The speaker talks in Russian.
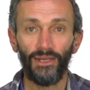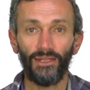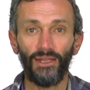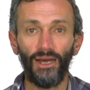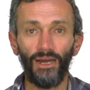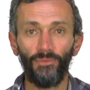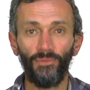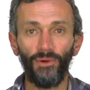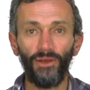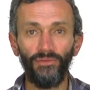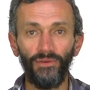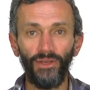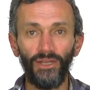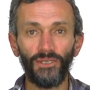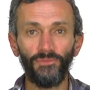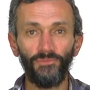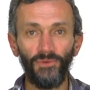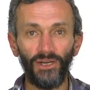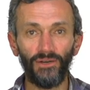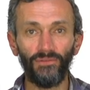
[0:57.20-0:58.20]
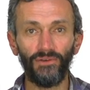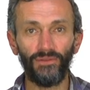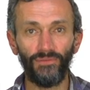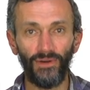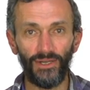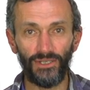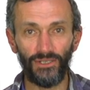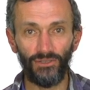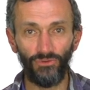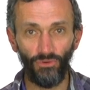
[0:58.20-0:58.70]
Так появились первые
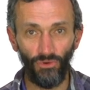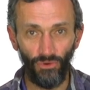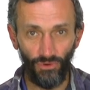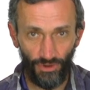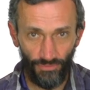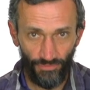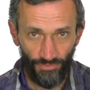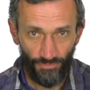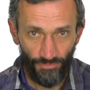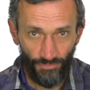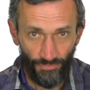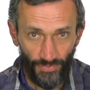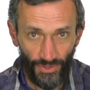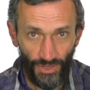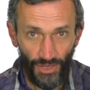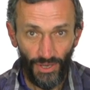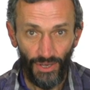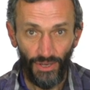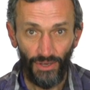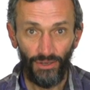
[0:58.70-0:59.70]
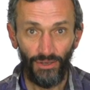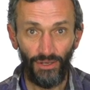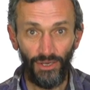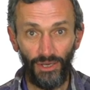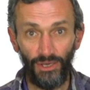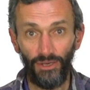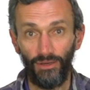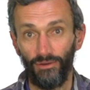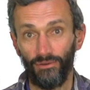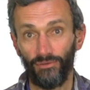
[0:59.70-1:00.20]
20 уроков,
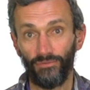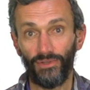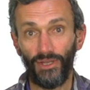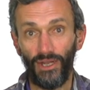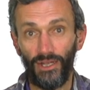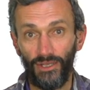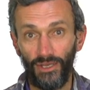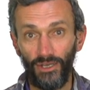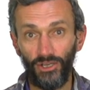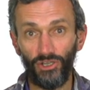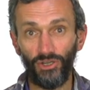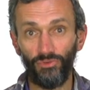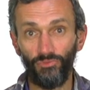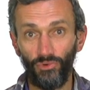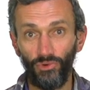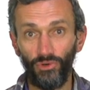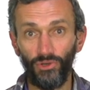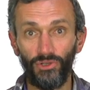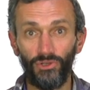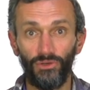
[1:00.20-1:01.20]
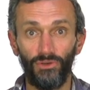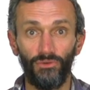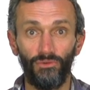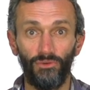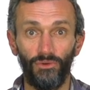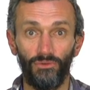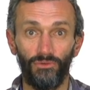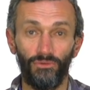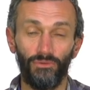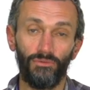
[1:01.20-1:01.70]
и в дальнейшем будет
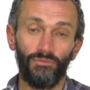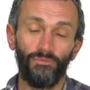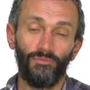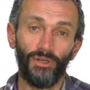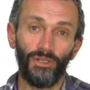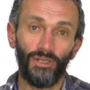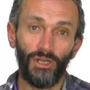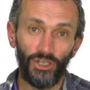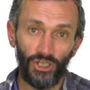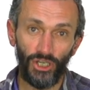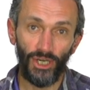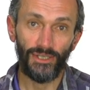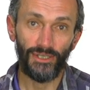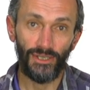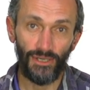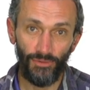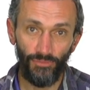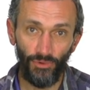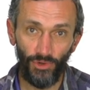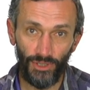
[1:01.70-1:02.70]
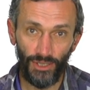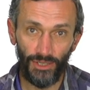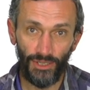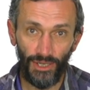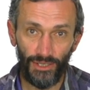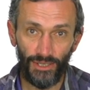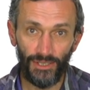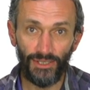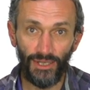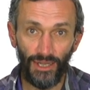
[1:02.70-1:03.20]
продолжаться работа
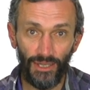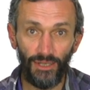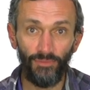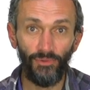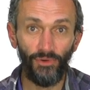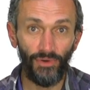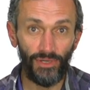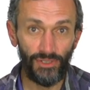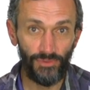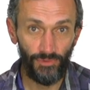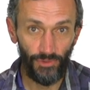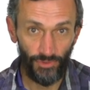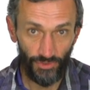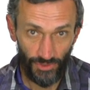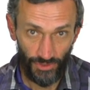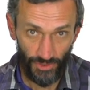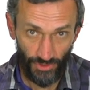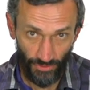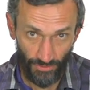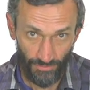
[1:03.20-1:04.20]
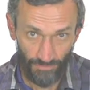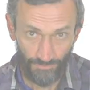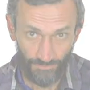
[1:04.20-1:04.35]
над остальными 80.